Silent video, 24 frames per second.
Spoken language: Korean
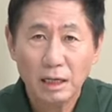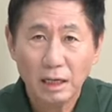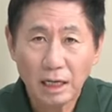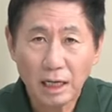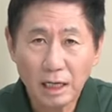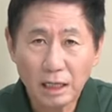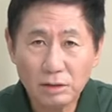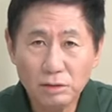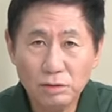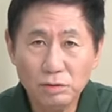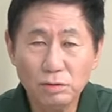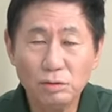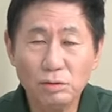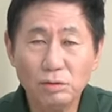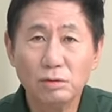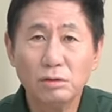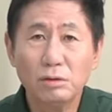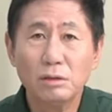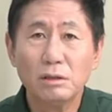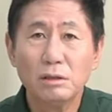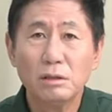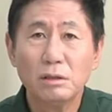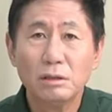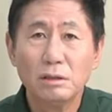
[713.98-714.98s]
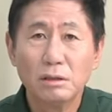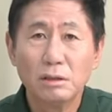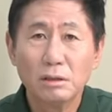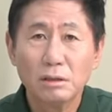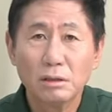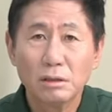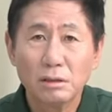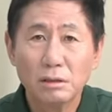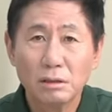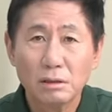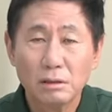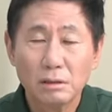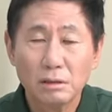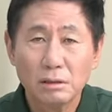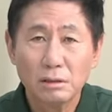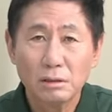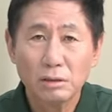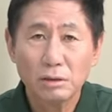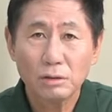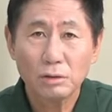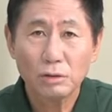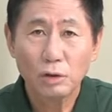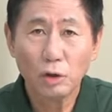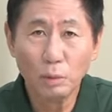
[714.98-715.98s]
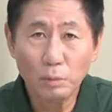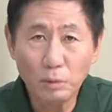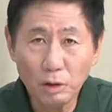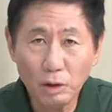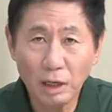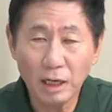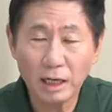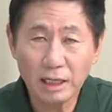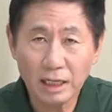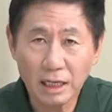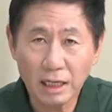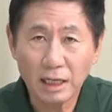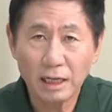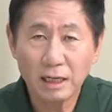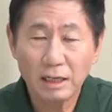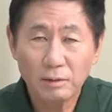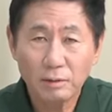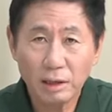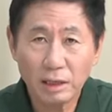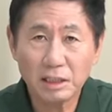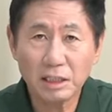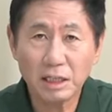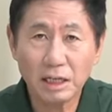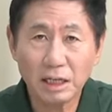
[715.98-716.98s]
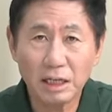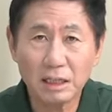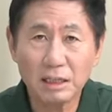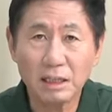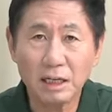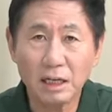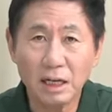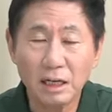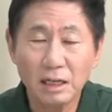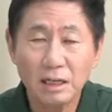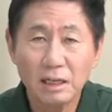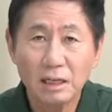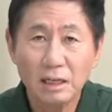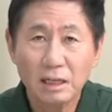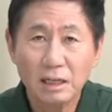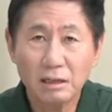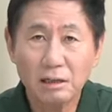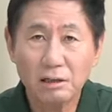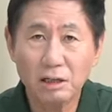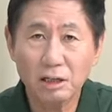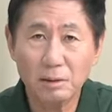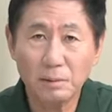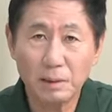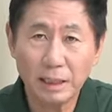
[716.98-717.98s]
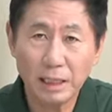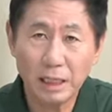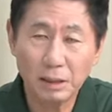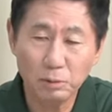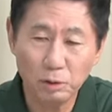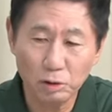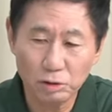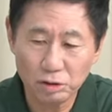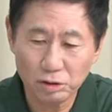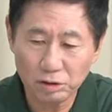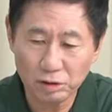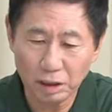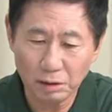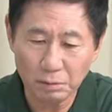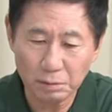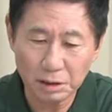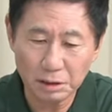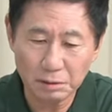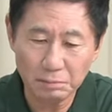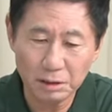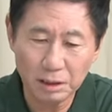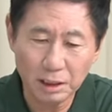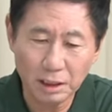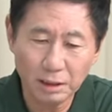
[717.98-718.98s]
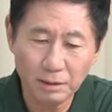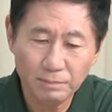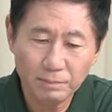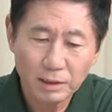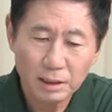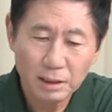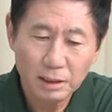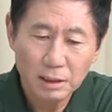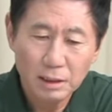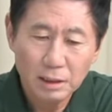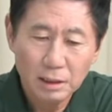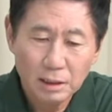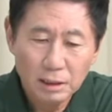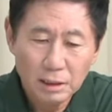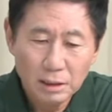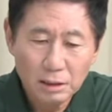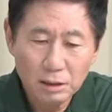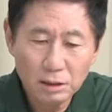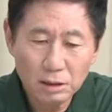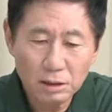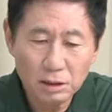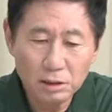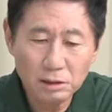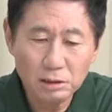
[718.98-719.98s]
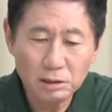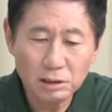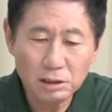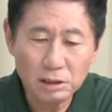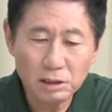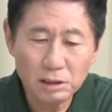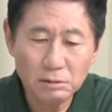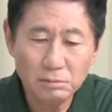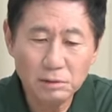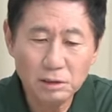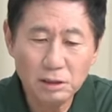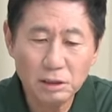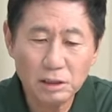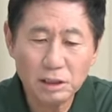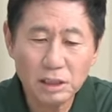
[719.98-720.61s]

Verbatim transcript: 아주 교묘하게 획책했다. 그러밖에 볼 수가 없습니다. 이것은 지금 이런